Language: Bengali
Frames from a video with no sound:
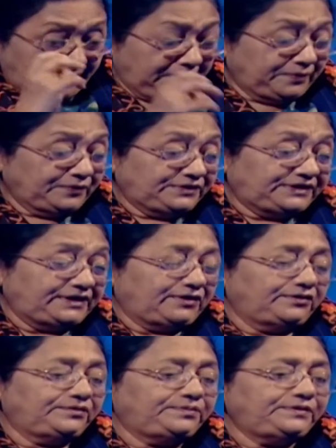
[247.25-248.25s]
এবং সেই
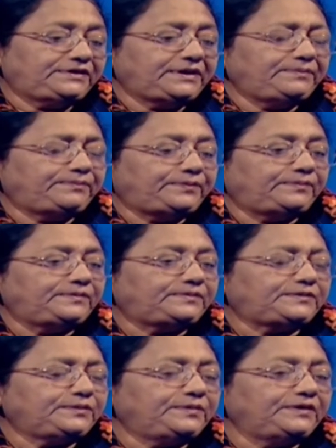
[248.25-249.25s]
গণ অভ্যুত্থান
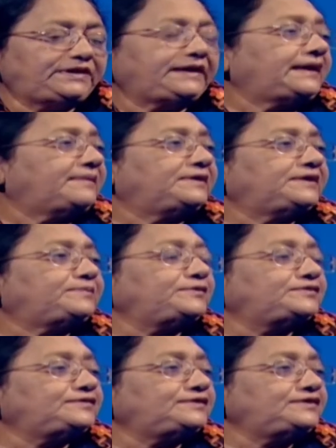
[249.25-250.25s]
সময় থেকে আমাদের
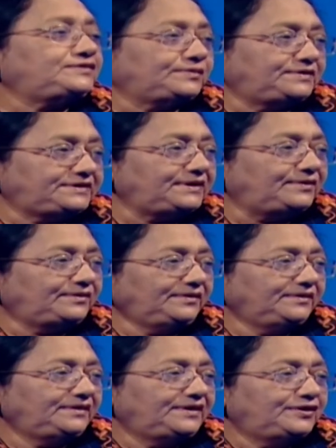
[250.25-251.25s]
প্রস্তুতি চলছিল
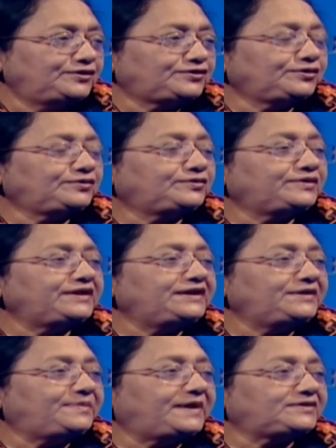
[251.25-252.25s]
সত্তরের
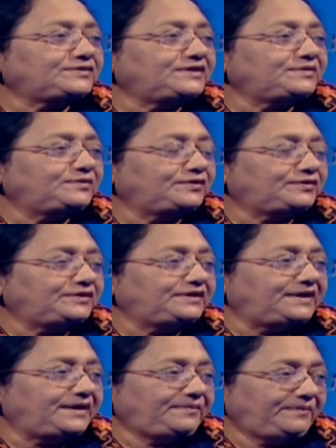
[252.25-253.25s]
নির্বাচনের মধ্য
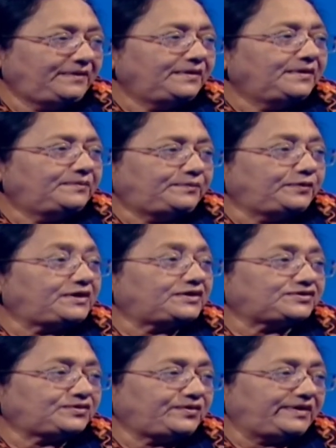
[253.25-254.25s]
দিয়ে
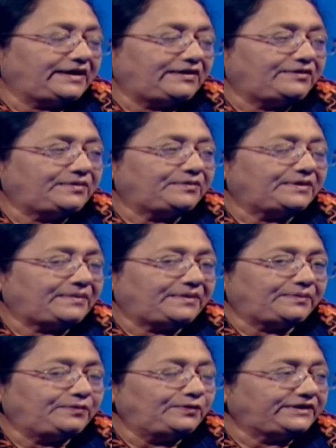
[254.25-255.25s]
প্রকাশ্য হয়ে গেল এবং
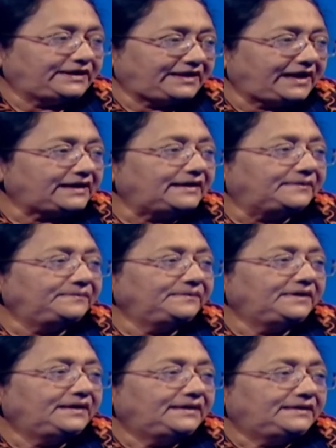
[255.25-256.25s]
আমরা বলতে থাকলাম
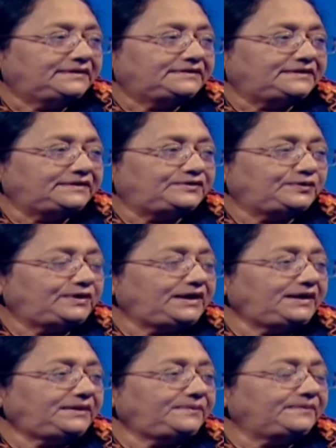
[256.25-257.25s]
যে
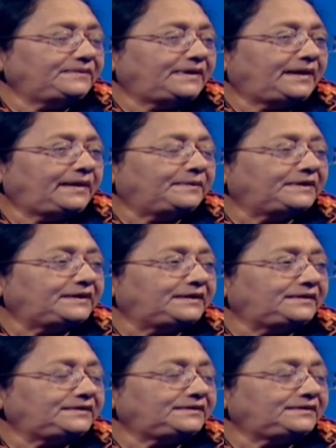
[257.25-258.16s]
যদি আমাদের